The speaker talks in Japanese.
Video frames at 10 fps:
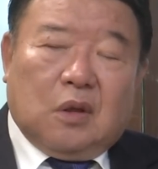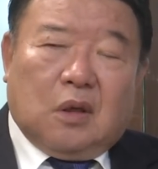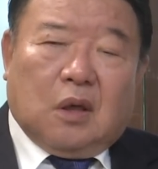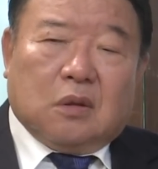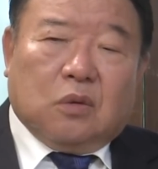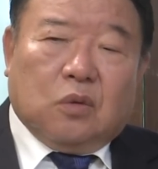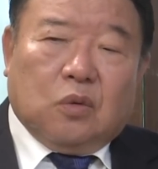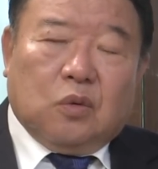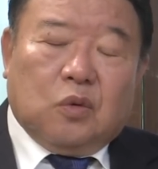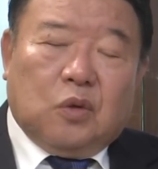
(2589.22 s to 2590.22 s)
えー、あ
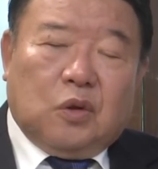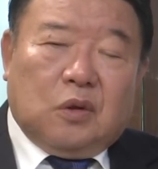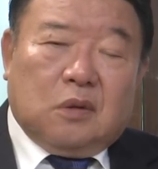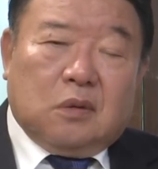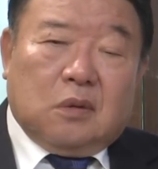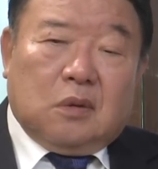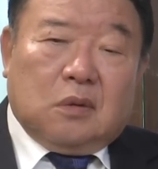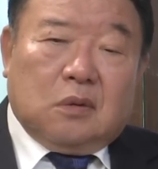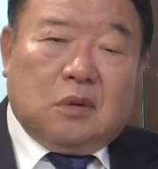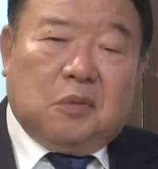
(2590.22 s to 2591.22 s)
の
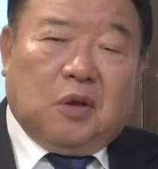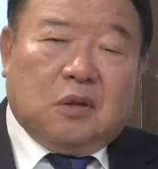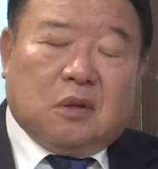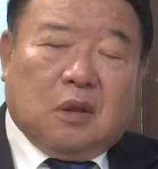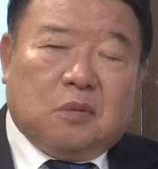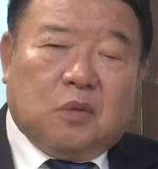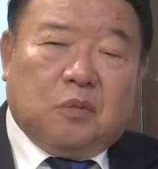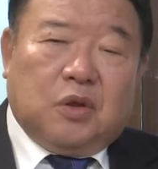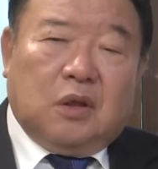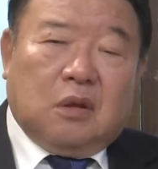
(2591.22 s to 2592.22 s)
今言った
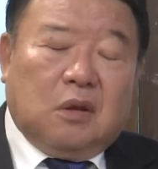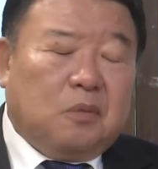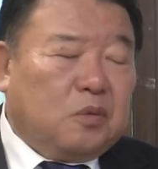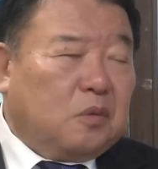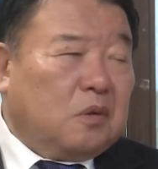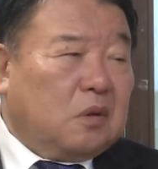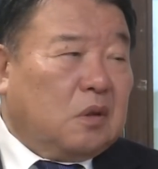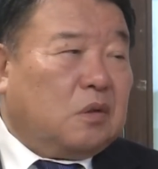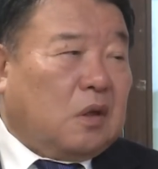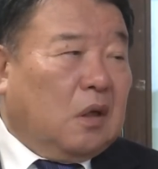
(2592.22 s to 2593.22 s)
ビーエルエム
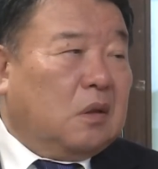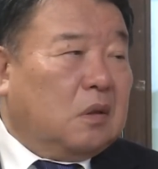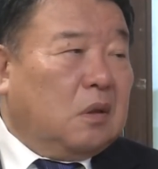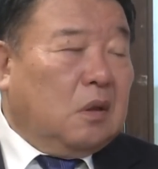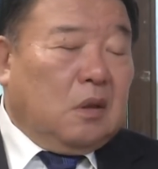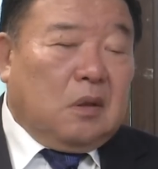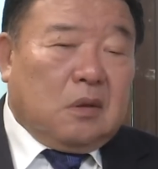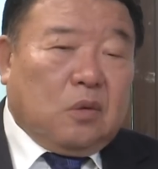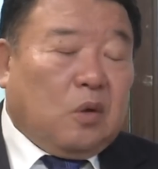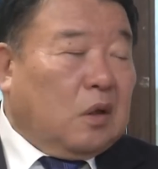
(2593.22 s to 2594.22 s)
ですか、はい、
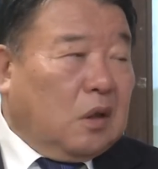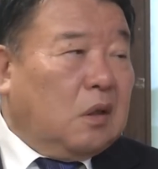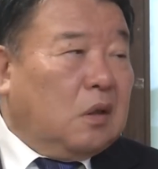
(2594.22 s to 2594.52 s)
とかね、